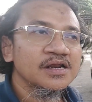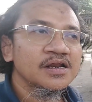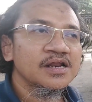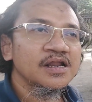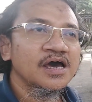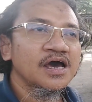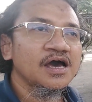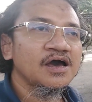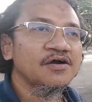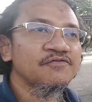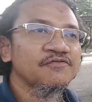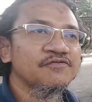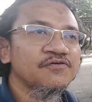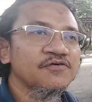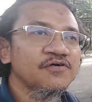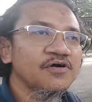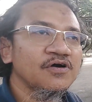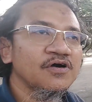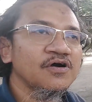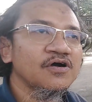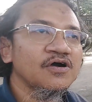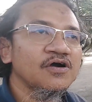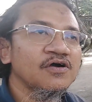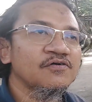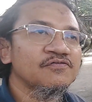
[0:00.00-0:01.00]
Nah,
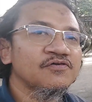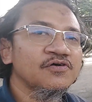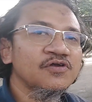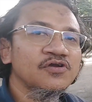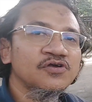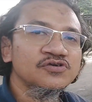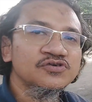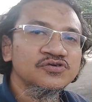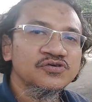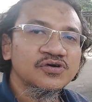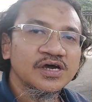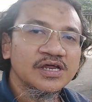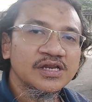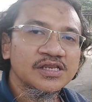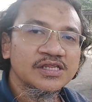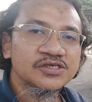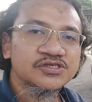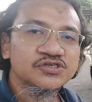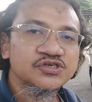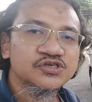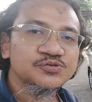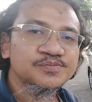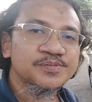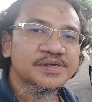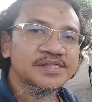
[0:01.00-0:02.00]
eh, follow juga di
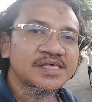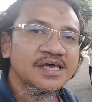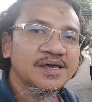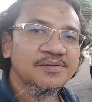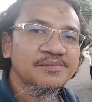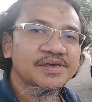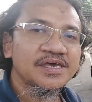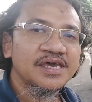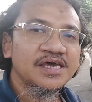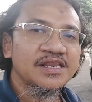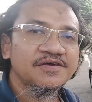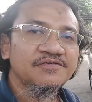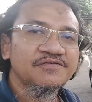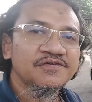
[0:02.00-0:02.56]
sosmed kami ya di